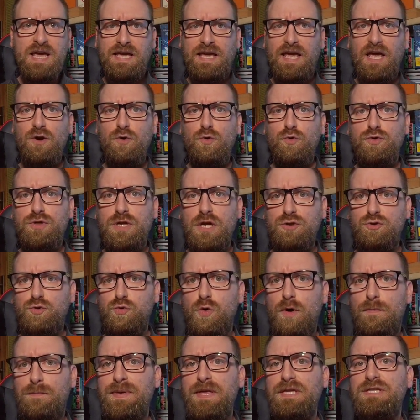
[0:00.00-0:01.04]
che usa a
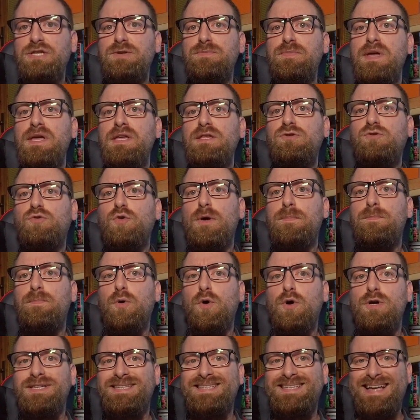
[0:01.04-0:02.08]
suo piacimento e
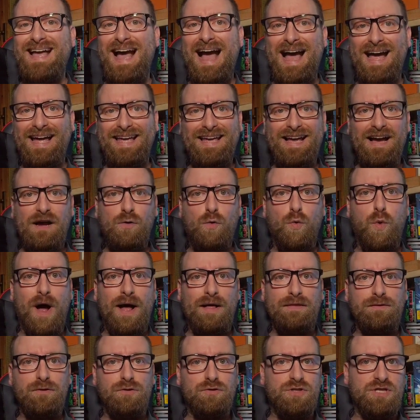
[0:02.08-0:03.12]
poi scarica
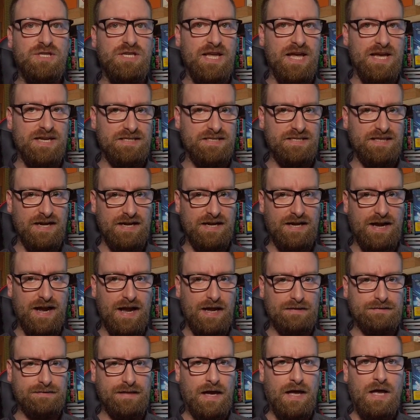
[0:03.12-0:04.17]
quando si è
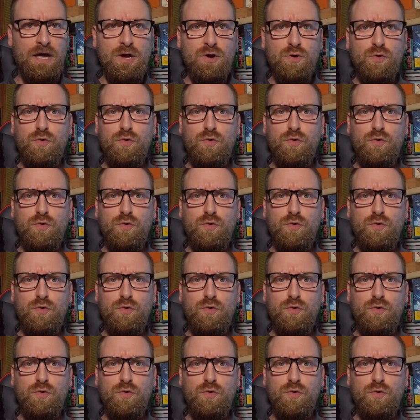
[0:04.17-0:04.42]
stancata.